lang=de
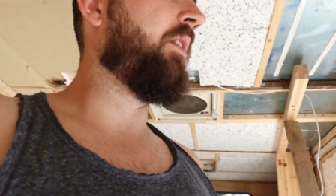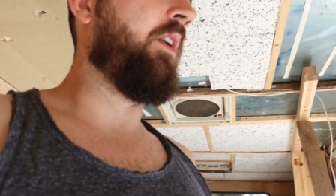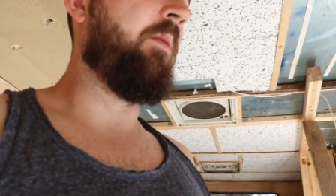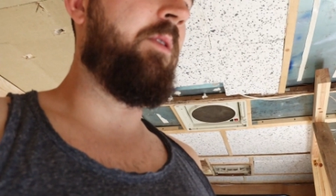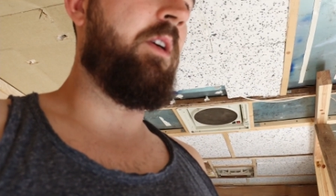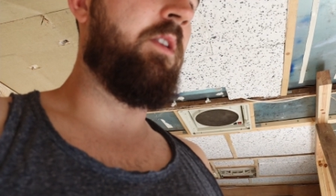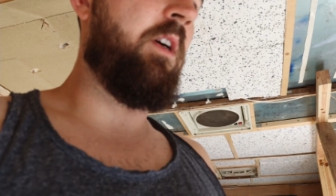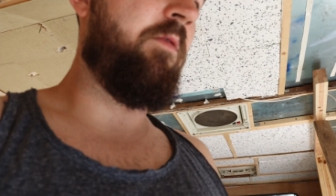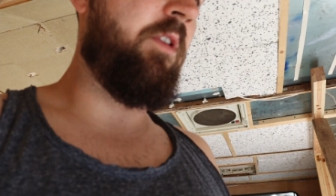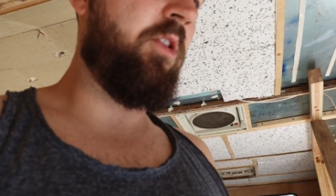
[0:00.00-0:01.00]
geklebt, der ist
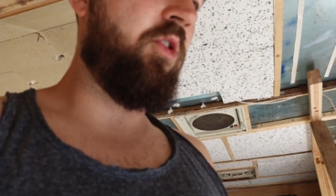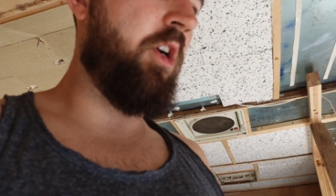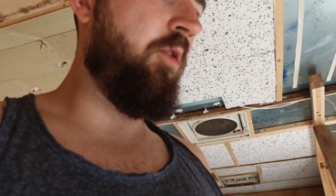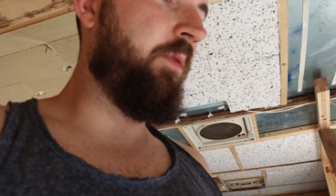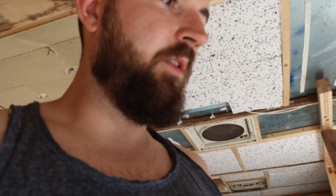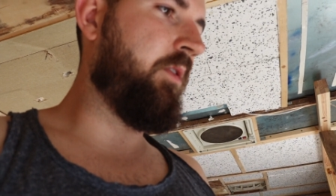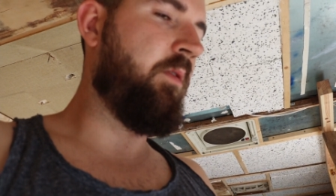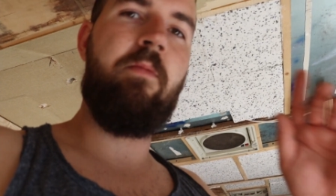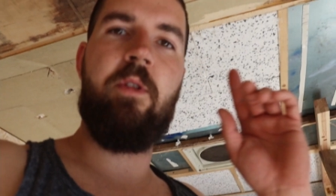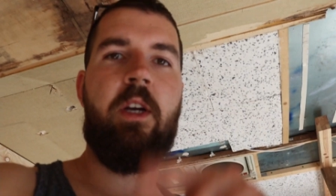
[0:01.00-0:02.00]
einfach geschraubt,
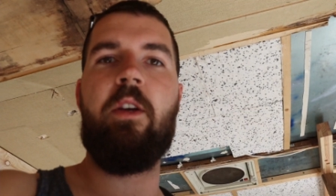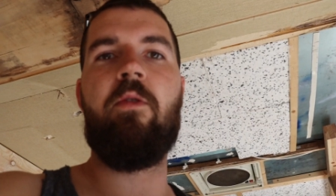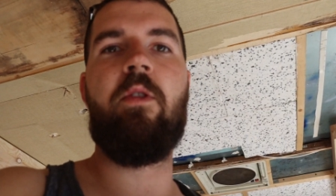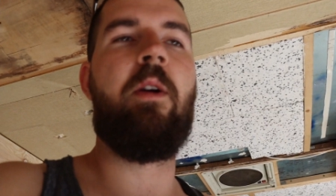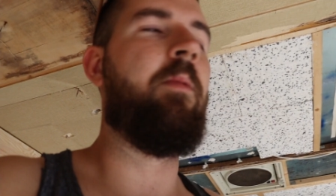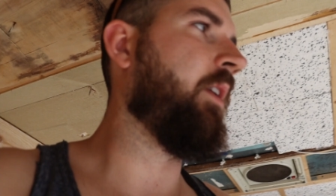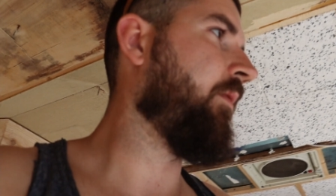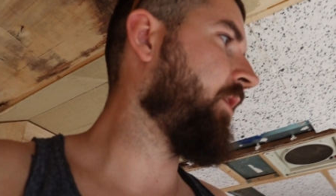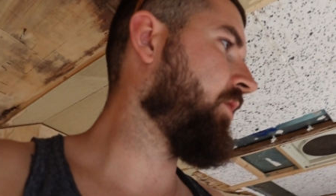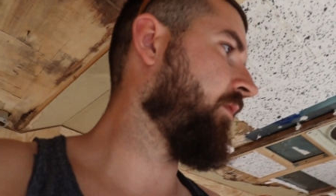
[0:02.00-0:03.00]
das zeige ich euch aber
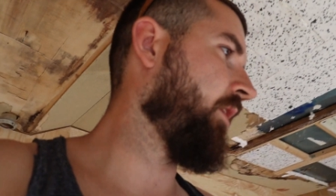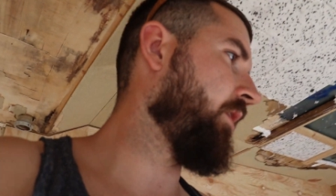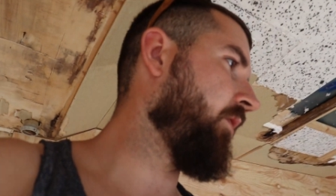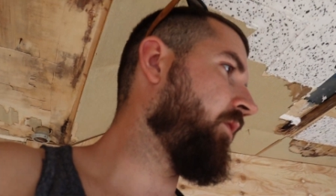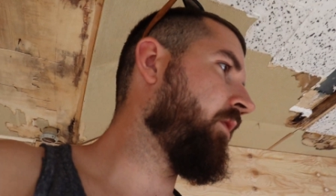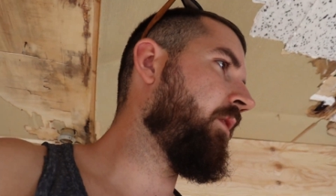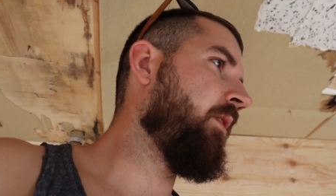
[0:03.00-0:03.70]
dann, wenn es soweit ist.